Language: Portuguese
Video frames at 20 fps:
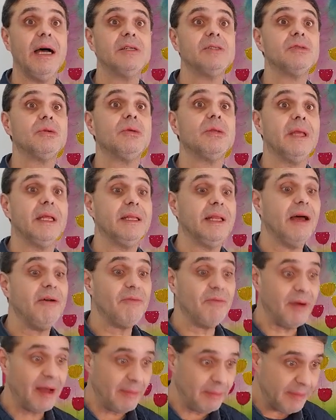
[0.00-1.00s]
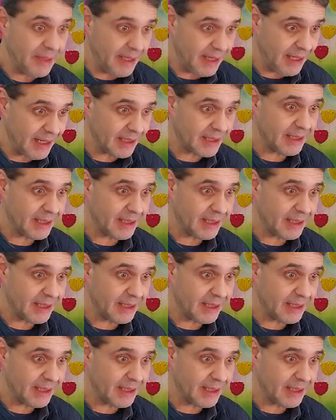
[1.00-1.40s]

ajuda da família